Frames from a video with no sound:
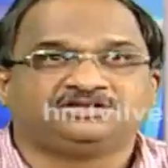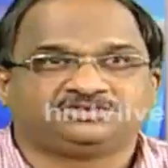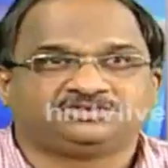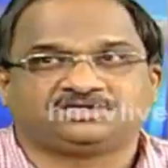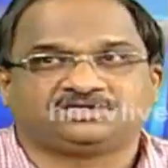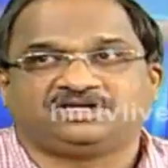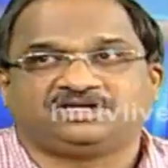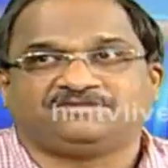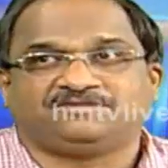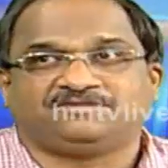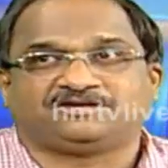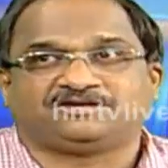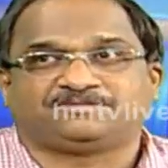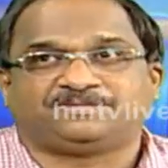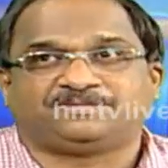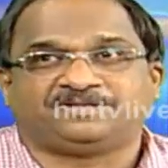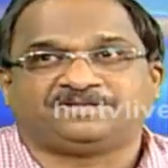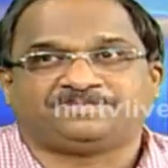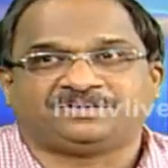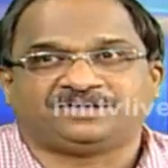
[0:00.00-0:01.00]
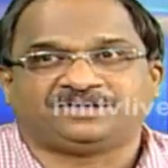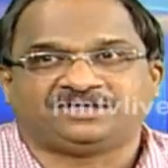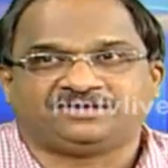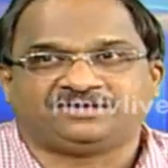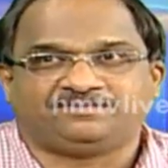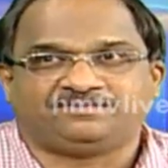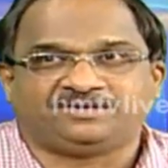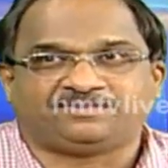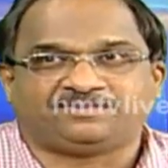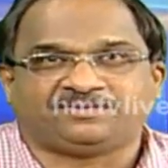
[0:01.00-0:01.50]
షుగర్ లెవెల్స్ పడిపోయినాయి
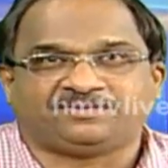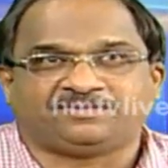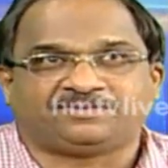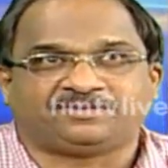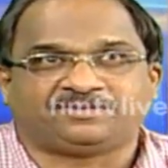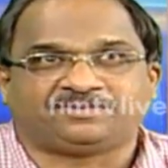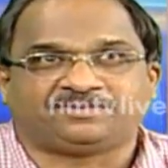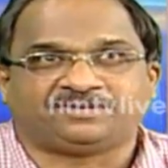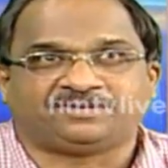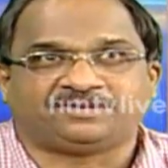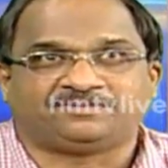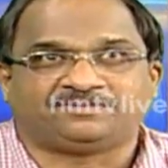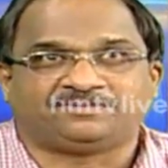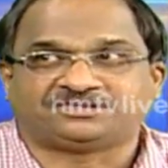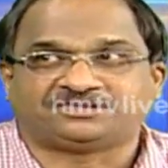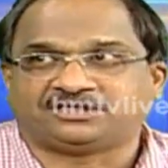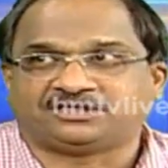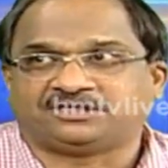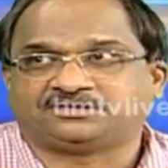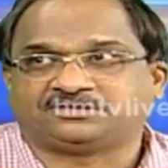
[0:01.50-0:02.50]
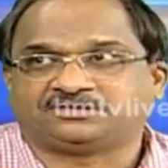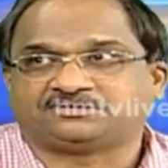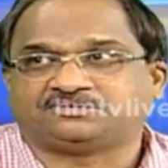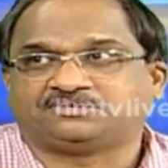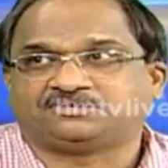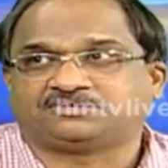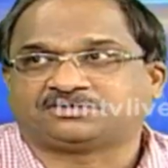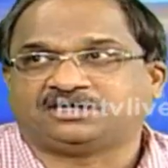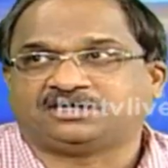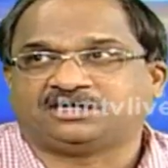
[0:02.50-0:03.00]
బీపీ పడిపోయినాయి మంత్రి గారితో
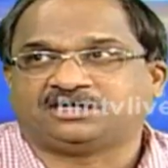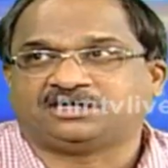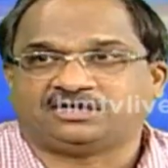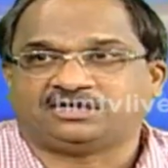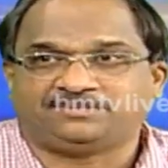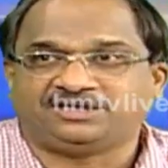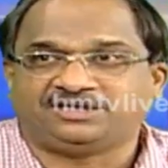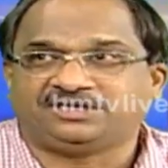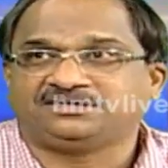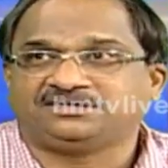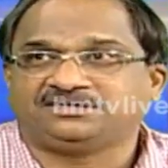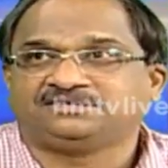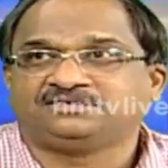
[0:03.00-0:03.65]
ఒక హామీ